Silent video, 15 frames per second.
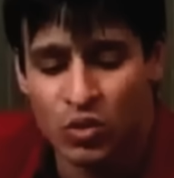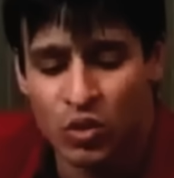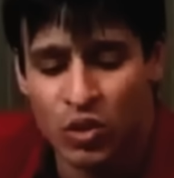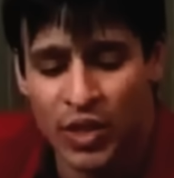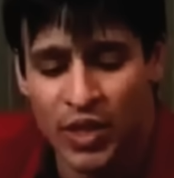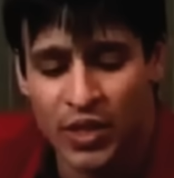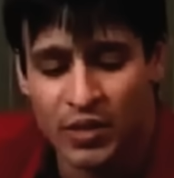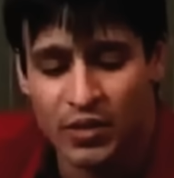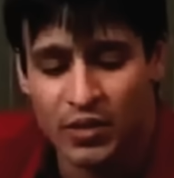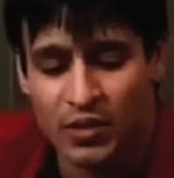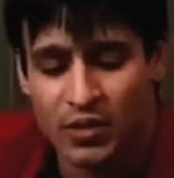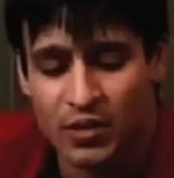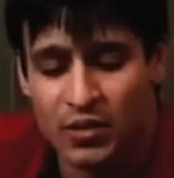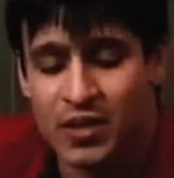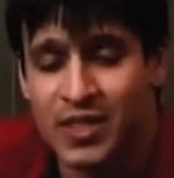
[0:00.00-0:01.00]
उन्होंने
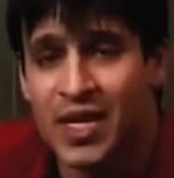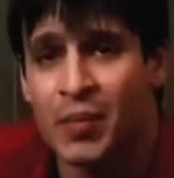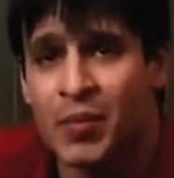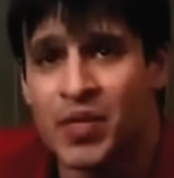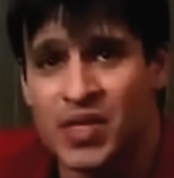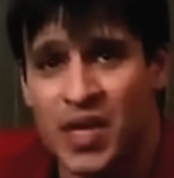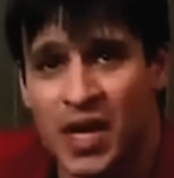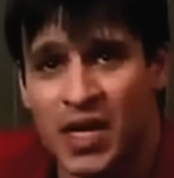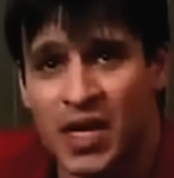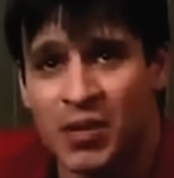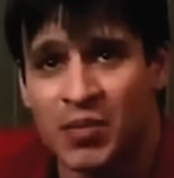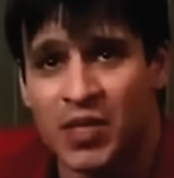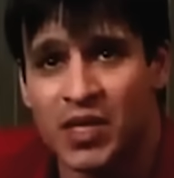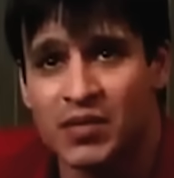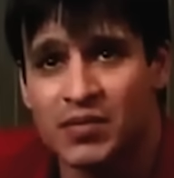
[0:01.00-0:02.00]
दिया मिर्ज़ा का
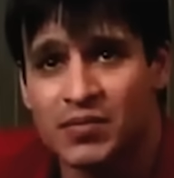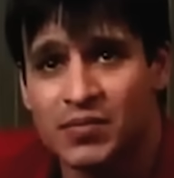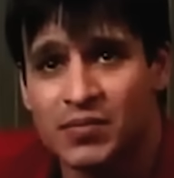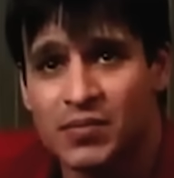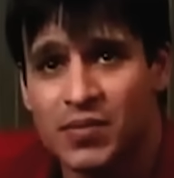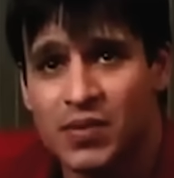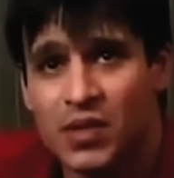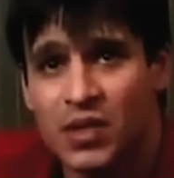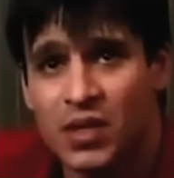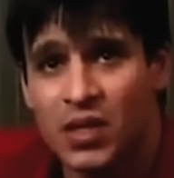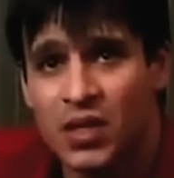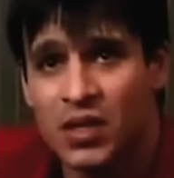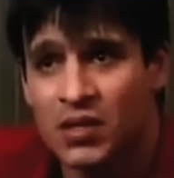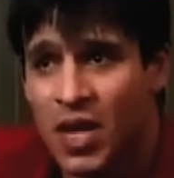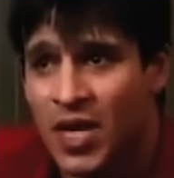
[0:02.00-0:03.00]
नाम लिया
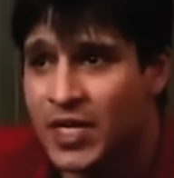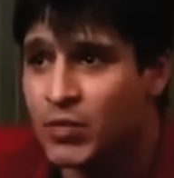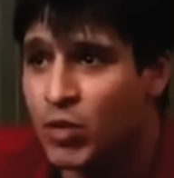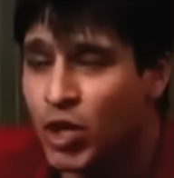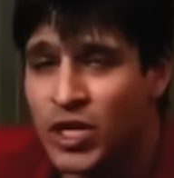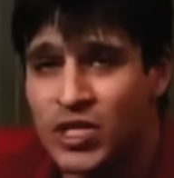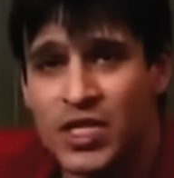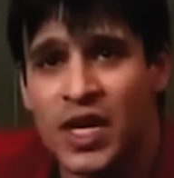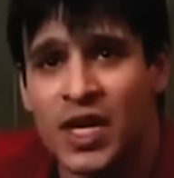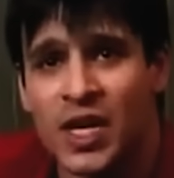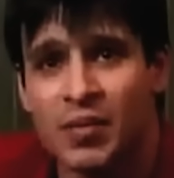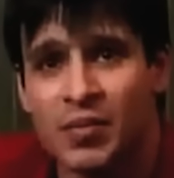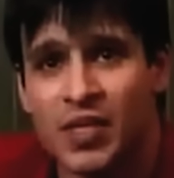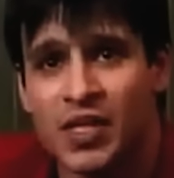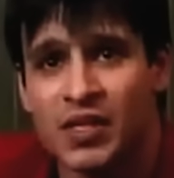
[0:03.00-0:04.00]
रानी मुखर्जी
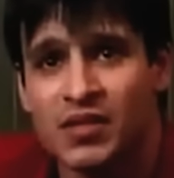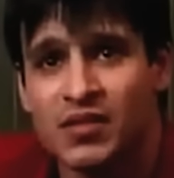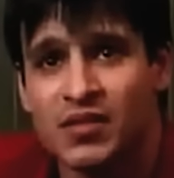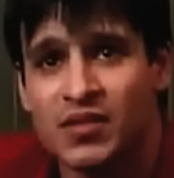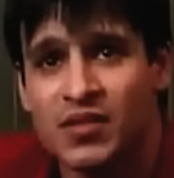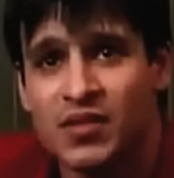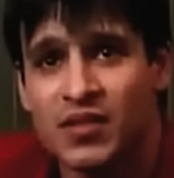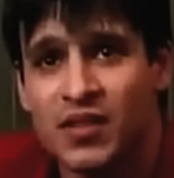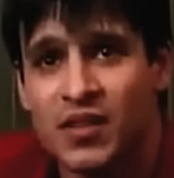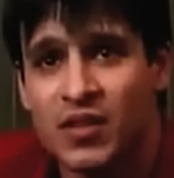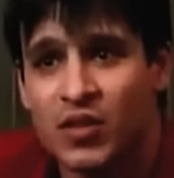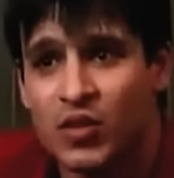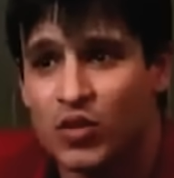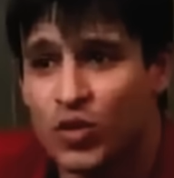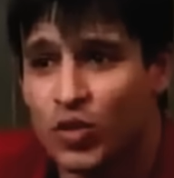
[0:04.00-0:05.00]
का नाम लिया
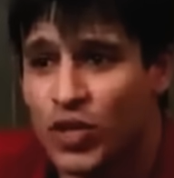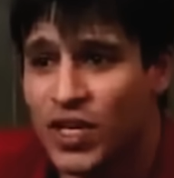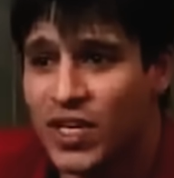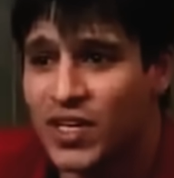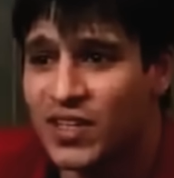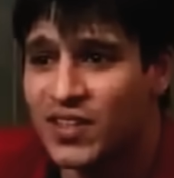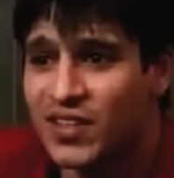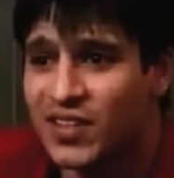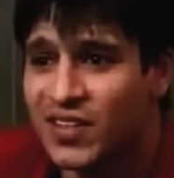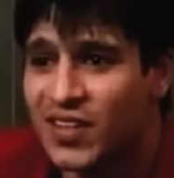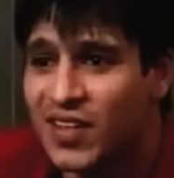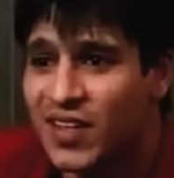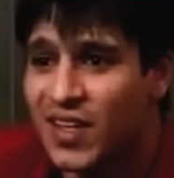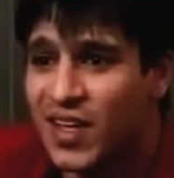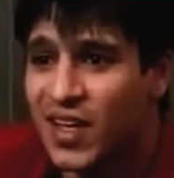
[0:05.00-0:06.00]
उन्होंने
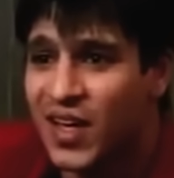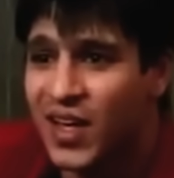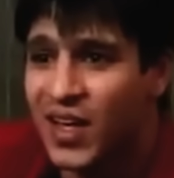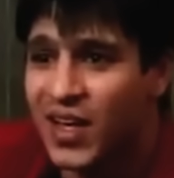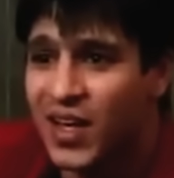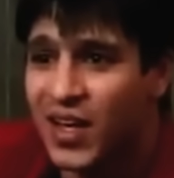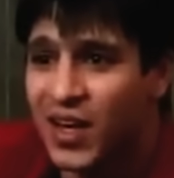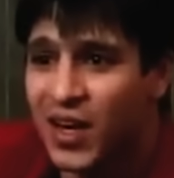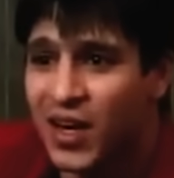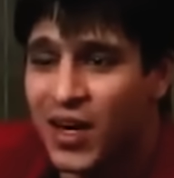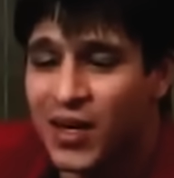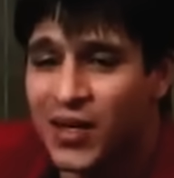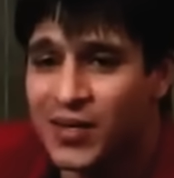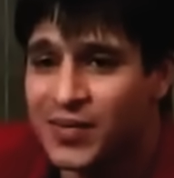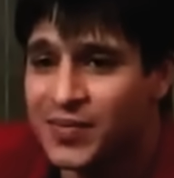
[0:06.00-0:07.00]

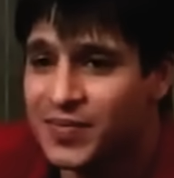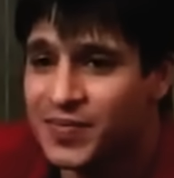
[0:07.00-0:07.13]
आ,